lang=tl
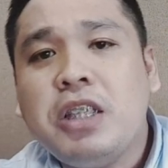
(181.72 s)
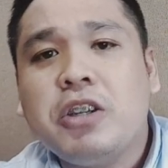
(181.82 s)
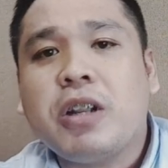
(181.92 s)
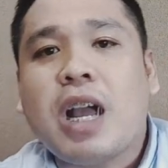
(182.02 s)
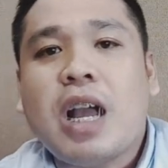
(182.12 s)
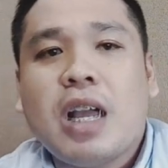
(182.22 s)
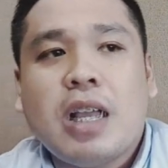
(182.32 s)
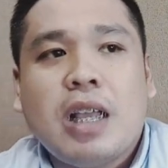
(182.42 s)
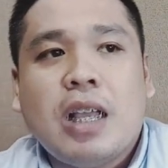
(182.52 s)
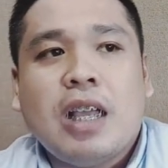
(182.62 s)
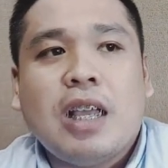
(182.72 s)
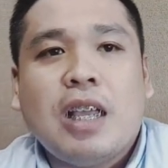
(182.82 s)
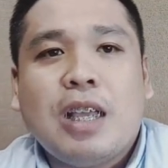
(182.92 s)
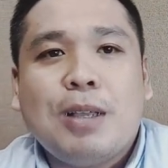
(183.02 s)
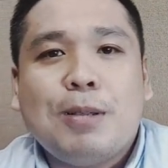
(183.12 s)
teacher ka,
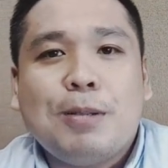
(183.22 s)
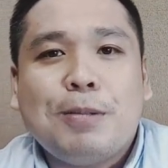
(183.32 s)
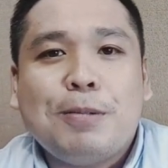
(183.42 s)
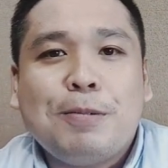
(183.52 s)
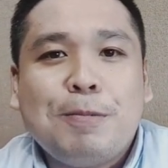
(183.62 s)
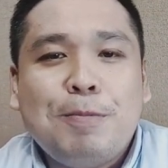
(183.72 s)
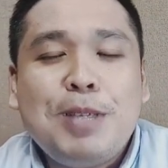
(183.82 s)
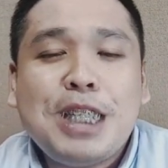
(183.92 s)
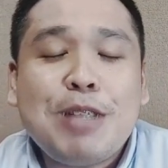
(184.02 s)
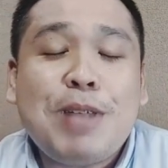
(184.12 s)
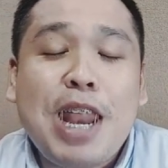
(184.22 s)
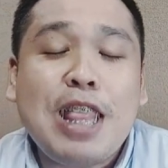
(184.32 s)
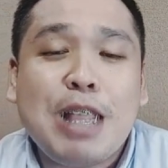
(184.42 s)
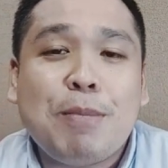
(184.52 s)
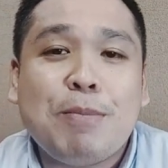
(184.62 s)
minsan
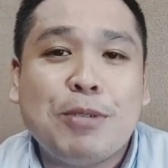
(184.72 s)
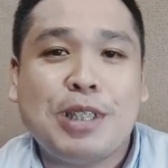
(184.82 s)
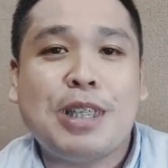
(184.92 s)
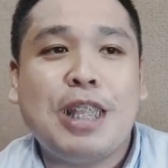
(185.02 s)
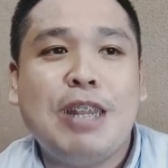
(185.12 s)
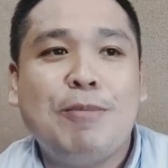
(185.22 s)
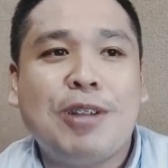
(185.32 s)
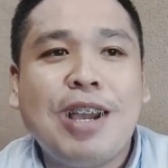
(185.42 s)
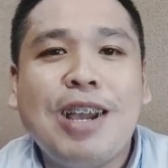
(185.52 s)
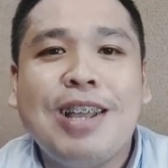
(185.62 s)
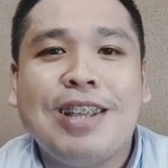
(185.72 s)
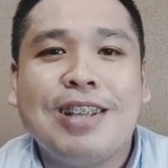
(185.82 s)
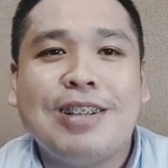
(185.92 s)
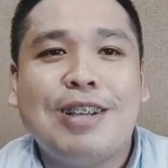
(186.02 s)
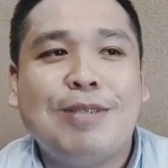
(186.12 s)
nararamdaman mo sa sarili mo na ah,
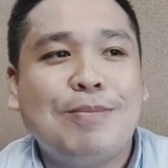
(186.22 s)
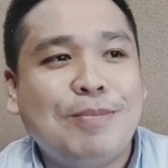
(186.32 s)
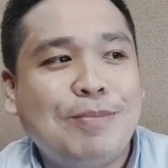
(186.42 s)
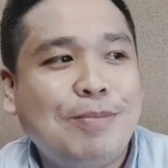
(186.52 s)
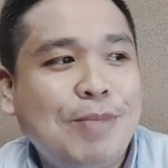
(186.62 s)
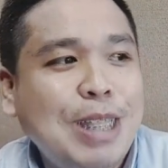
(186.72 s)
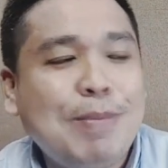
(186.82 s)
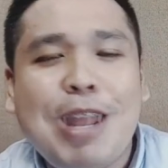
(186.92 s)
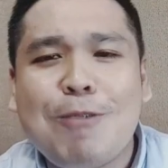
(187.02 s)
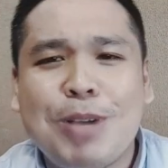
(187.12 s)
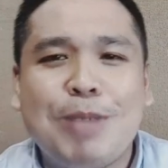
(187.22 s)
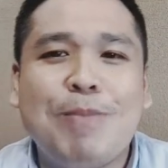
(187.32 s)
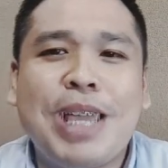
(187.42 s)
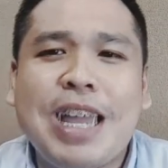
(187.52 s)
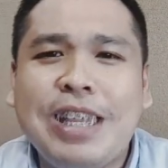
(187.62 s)
pwede pala ako maging
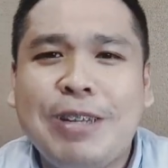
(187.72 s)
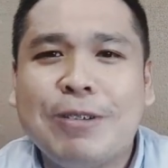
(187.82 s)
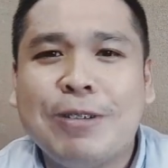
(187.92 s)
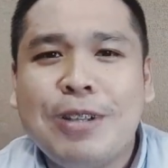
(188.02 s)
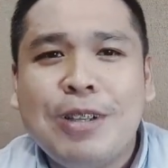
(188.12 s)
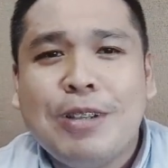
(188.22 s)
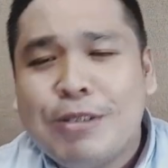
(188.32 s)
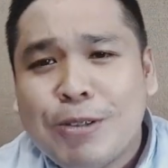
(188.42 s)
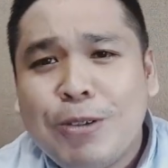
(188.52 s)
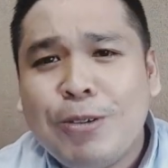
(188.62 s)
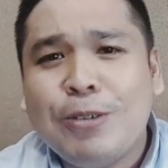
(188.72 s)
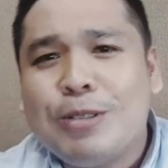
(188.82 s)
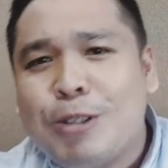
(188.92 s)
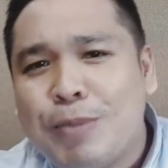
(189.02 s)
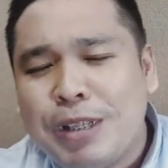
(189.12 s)
bayanino. So
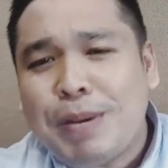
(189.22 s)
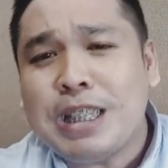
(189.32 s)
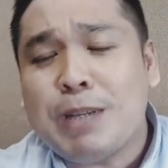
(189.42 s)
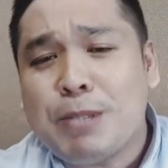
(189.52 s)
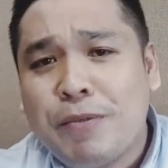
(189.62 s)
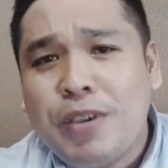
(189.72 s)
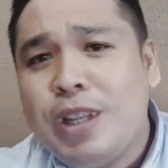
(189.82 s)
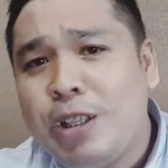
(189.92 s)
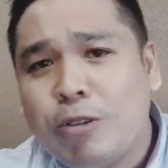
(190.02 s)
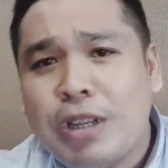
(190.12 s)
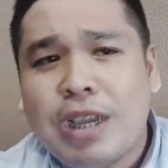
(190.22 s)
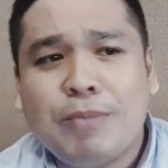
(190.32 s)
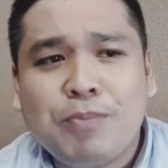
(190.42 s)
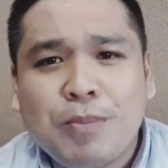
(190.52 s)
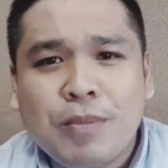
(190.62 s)
yun, so di ba sarap sa feeling no na ah.
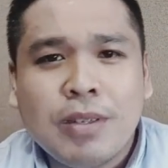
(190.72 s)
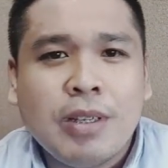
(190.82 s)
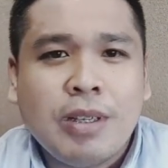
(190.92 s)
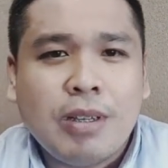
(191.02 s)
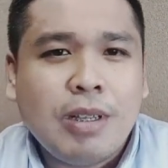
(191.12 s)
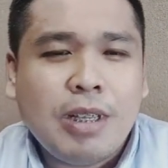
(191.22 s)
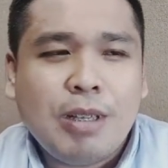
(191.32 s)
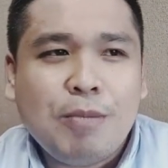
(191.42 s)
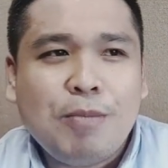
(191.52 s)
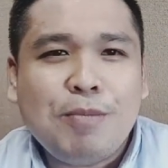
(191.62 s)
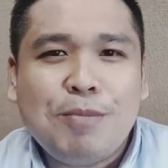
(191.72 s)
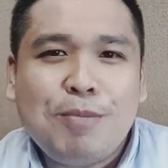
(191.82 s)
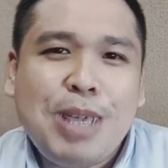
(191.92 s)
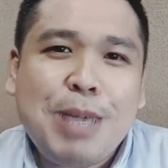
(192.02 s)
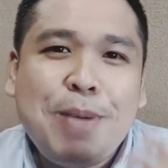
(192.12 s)

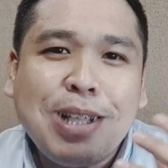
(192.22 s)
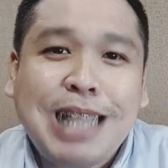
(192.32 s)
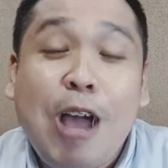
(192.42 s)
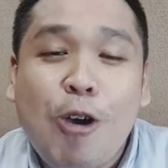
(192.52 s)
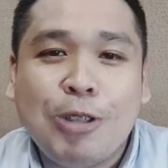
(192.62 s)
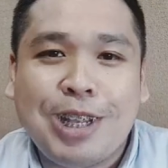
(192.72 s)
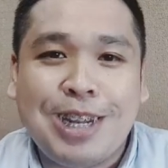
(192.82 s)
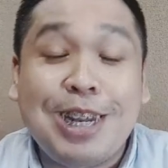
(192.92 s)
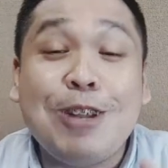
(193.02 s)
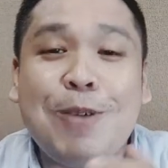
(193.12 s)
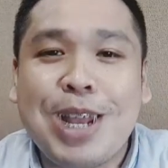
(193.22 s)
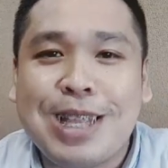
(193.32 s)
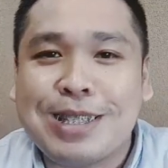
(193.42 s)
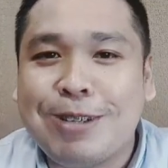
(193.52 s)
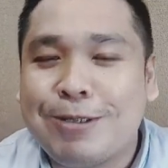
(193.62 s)
may ibang tao na
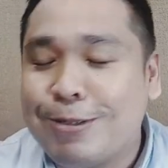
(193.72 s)
naniniwala sa'yo,